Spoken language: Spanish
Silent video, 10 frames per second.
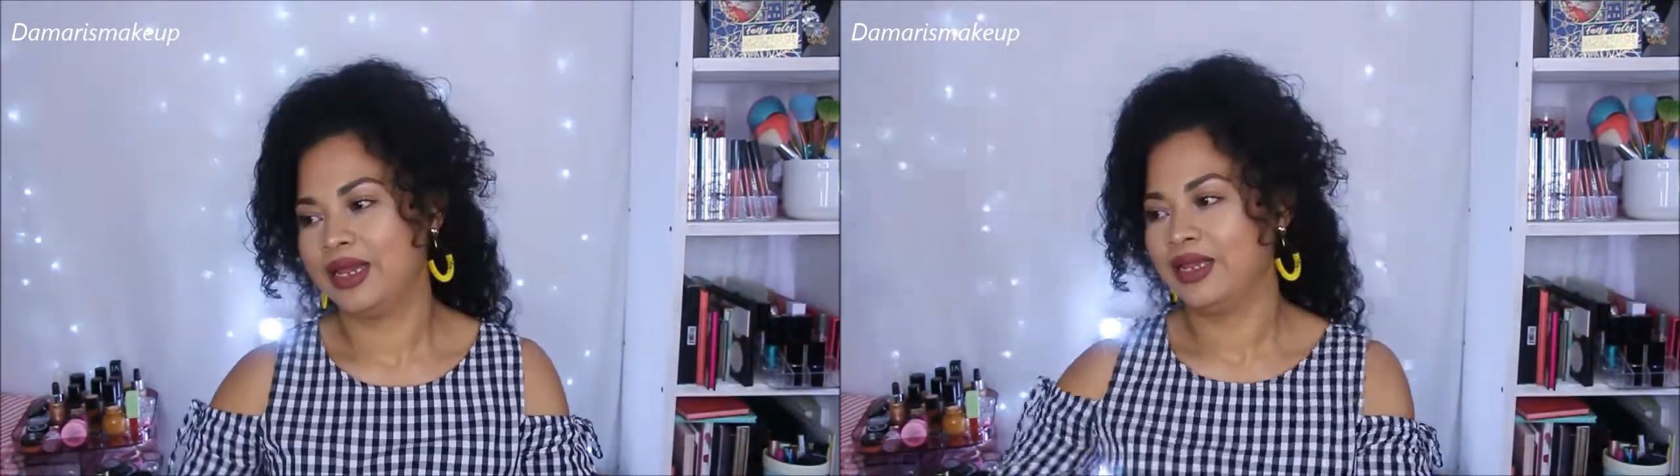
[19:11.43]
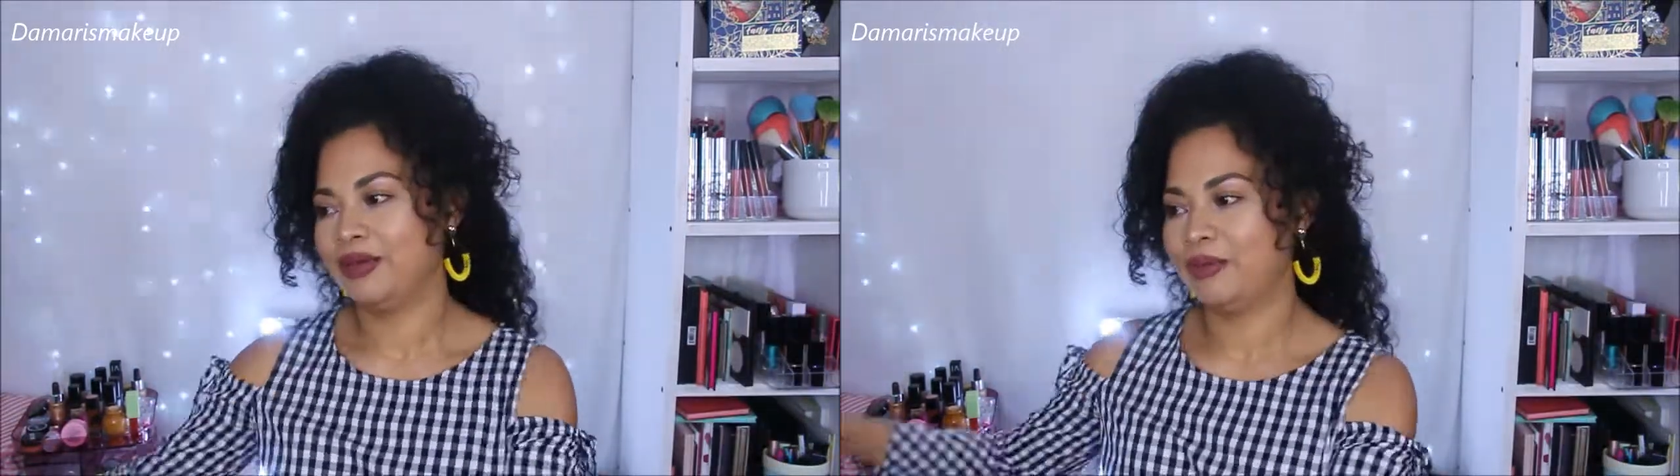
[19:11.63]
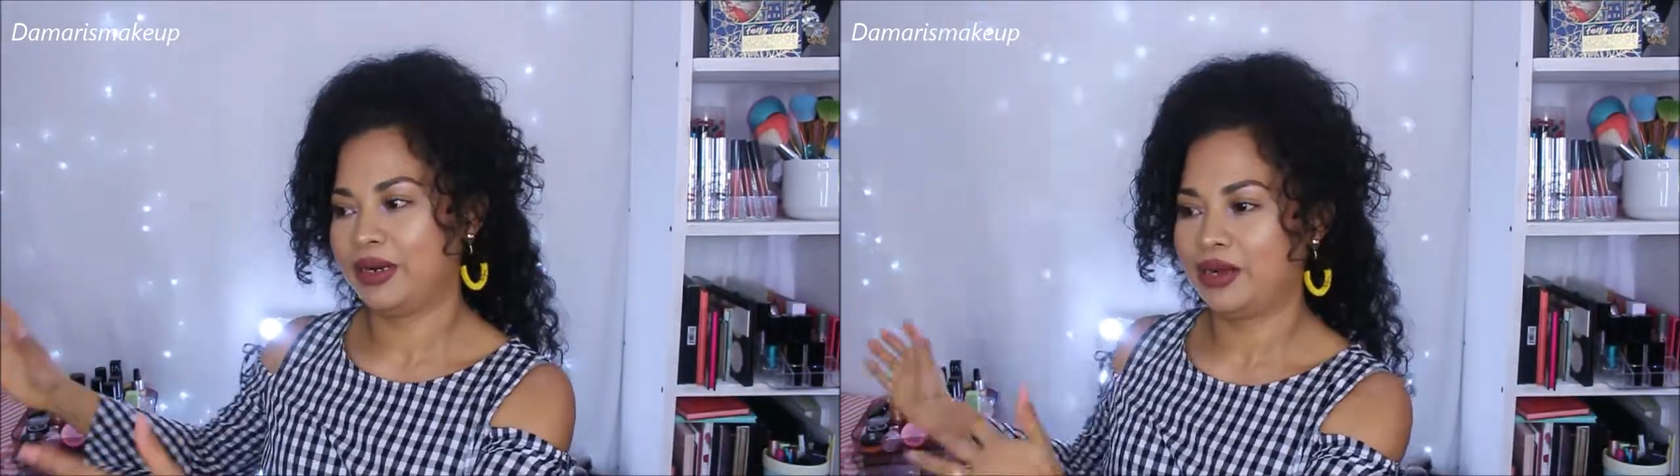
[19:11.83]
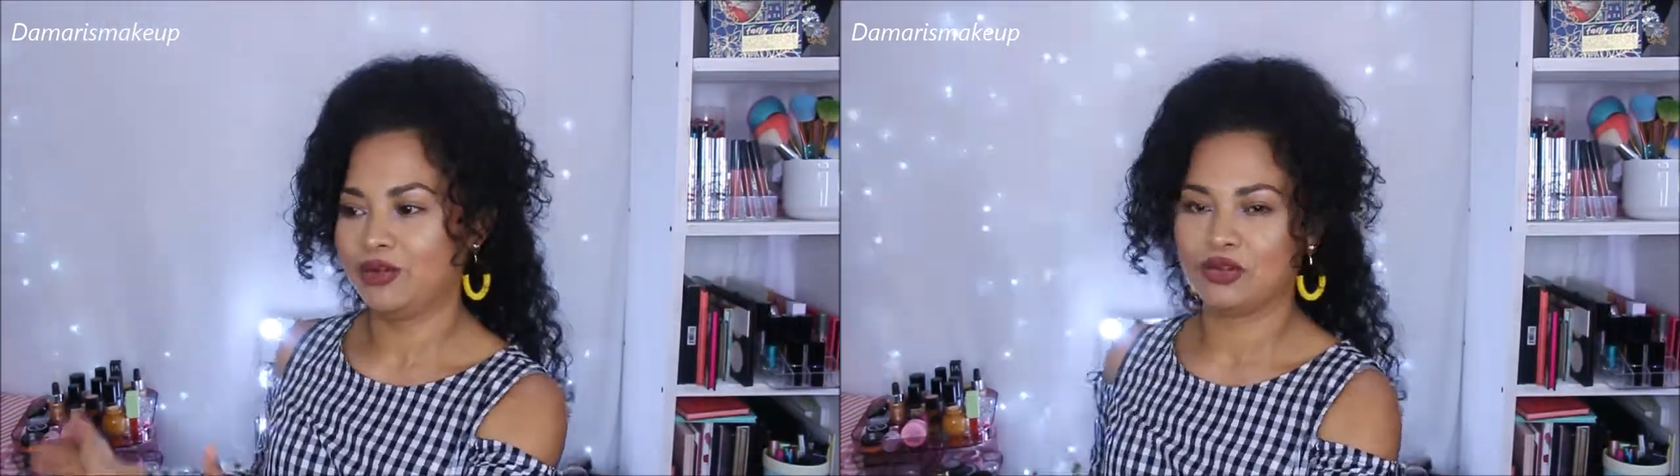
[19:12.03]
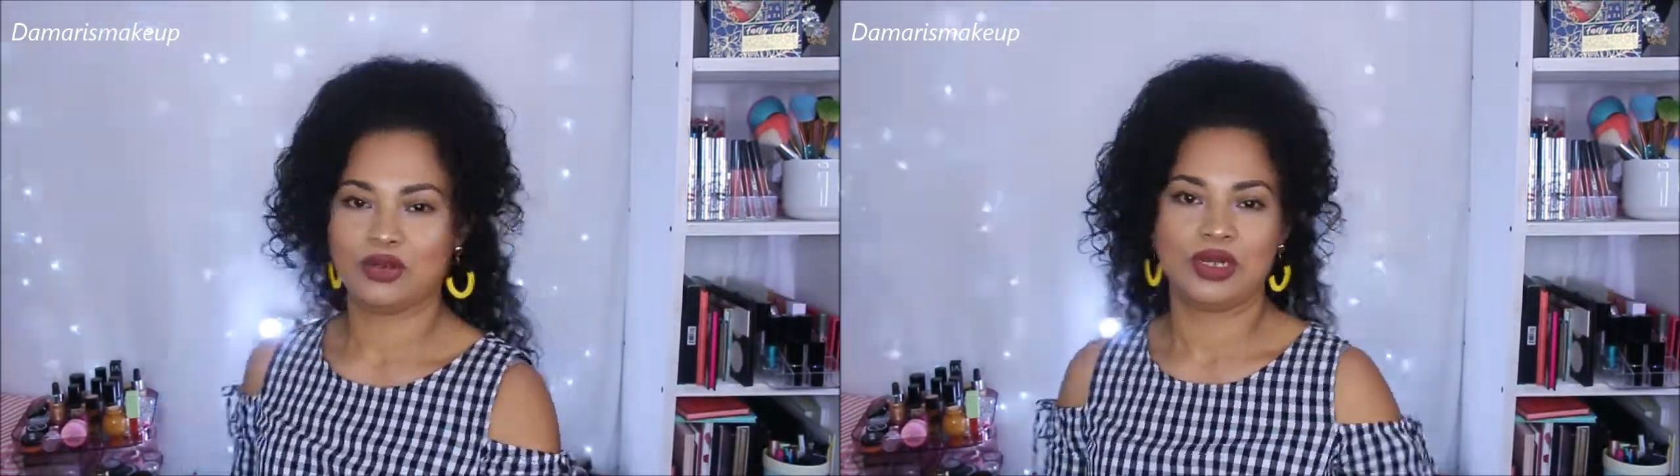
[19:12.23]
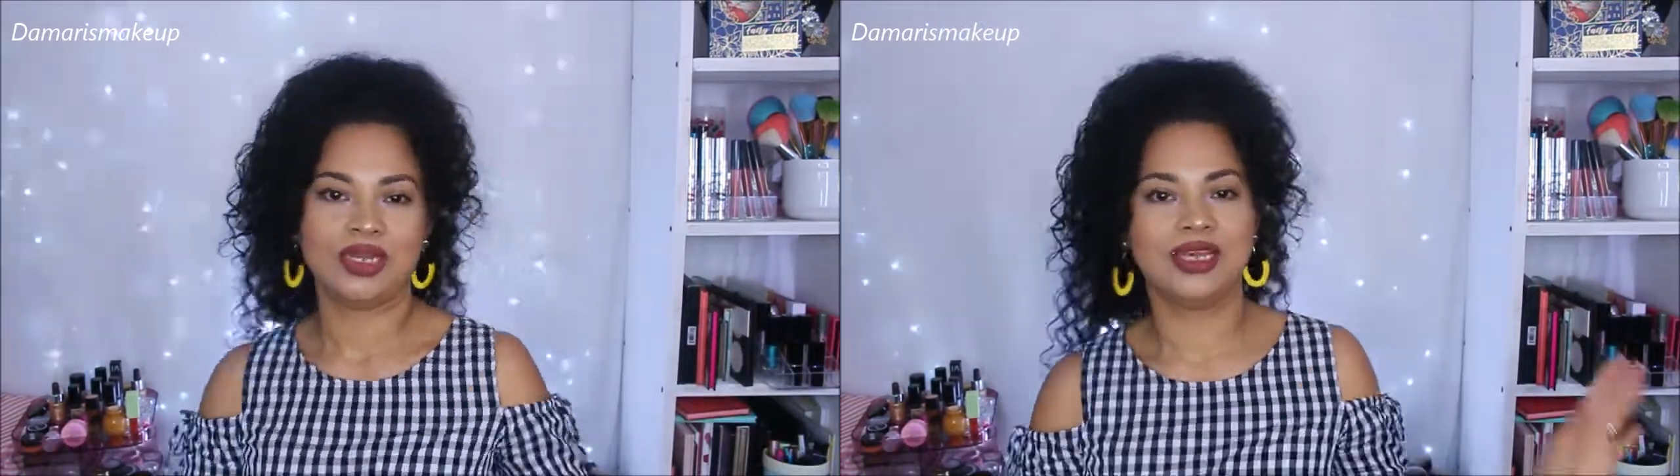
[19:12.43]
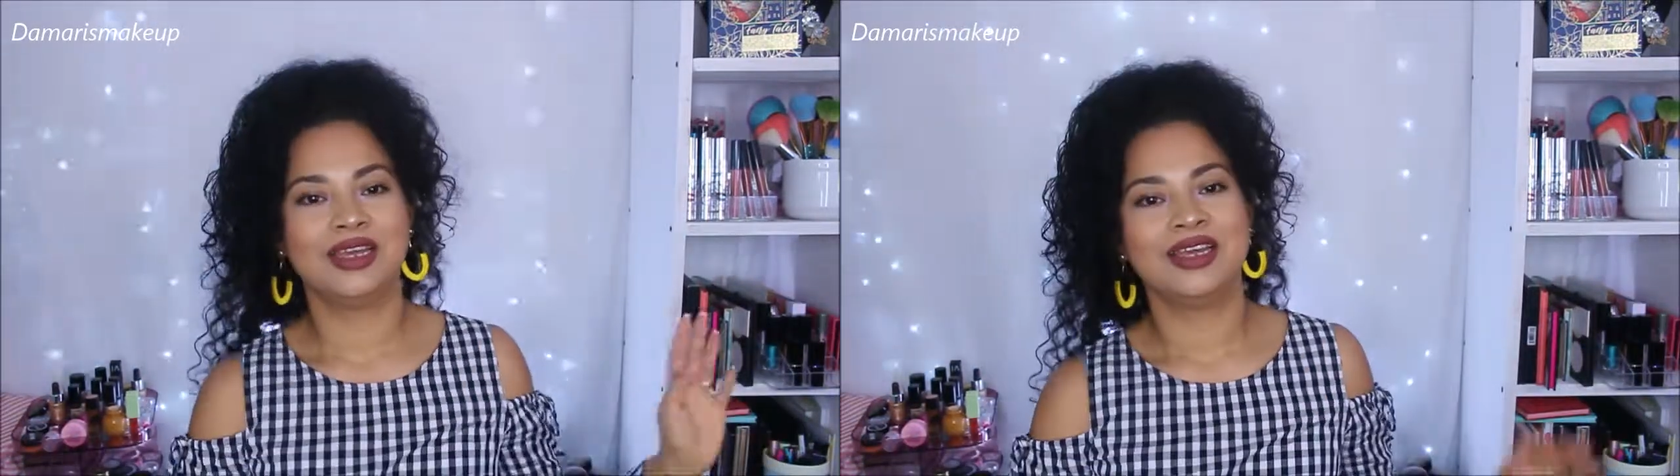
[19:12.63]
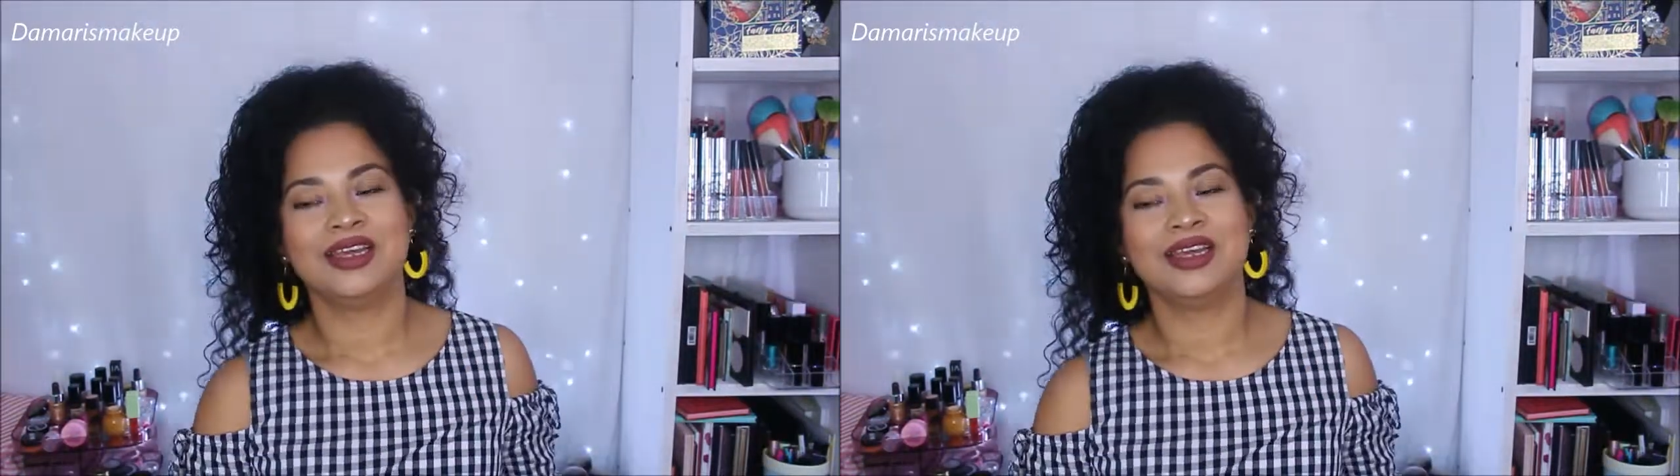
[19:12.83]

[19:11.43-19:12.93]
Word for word: y para el otro y aquí